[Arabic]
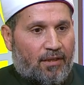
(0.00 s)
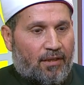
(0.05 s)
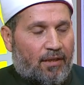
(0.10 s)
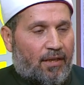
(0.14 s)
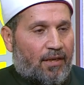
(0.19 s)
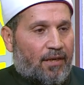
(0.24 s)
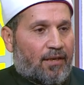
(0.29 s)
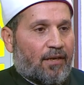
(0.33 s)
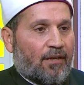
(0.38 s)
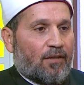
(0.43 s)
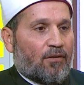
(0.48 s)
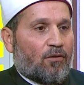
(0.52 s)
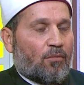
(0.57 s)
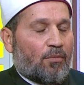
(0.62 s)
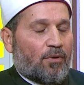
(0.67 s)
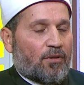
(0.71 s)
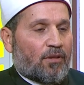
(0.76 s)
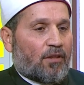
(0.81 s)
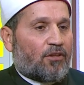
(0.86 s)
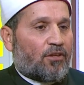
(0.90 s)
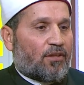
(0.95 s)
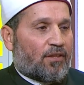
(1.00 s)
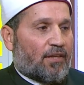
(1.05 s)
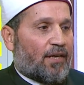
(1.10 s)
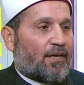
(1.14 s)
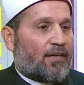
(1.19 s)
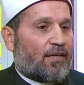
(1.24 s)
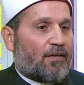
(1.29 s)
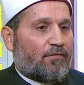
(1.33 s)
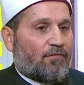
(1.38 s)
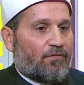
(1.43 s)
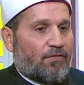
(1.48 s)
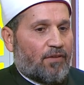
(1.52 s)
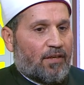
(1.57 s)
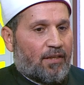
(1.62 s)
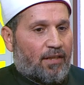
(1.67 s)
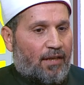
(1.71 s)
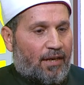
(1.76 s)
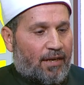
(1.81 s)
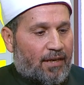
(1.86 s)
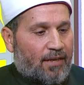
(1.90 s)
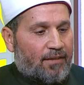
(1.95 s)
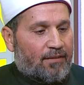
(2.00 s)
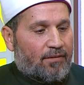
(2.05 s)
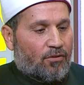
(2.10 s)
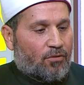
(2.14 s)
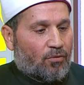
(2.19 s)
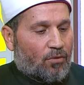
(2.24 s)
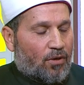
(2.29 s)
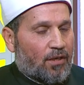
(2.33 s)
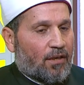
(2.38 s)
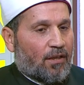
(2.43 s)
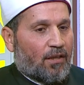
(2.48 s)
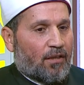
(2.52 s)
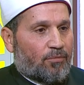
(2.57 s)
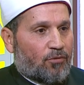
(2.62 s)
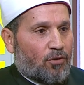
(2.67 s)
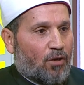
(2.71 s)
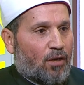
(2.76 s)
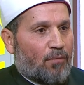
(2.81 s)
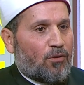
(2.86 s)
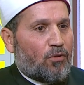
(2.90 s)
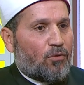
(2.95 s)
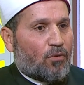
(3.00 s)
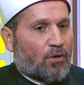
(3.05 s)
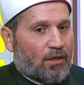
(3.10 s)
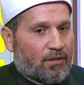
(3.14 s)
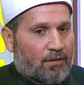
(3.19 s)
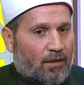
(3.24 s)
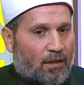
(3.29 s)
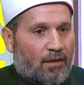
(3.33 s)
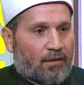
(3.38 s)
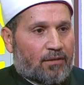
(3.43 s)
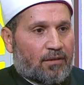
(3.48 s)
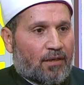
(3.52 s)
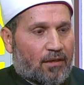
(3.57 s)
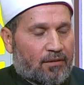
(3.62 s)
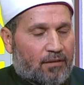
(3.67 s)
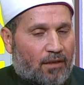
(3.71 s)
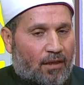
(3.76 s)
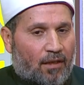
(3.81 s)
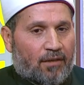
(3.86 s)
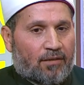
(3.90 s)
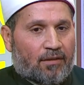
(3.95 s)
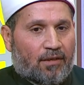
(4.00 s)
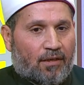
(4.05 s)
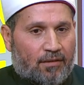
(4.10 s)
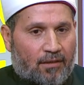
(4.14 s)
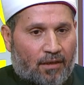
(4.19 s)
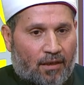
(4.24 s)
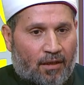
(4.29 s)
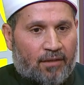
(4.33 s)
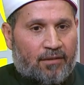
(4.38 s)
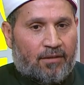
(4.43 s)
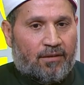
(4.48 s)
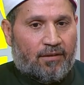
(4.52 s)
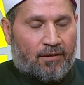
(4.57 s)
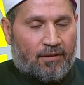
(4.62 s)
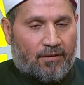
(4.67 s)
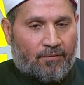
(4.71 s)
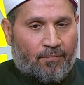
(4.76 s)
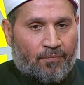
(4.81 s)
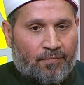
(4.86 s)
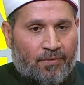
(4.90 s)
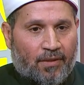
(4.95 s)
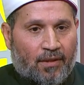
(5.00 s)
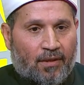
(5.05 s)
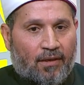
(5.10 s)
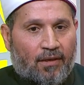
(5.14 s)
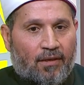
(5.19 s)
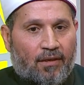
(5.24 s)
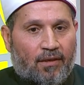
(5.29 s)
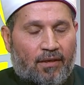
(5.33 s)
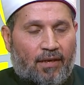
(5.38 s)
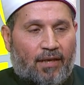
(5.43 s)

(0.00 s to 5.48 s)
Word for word: لكن هو ما بيقدرش يتحكم في الحاجات الصغيره اللي بتقع منه نقاط قطرات نقاط قطرات آه. قطرات كده نعم.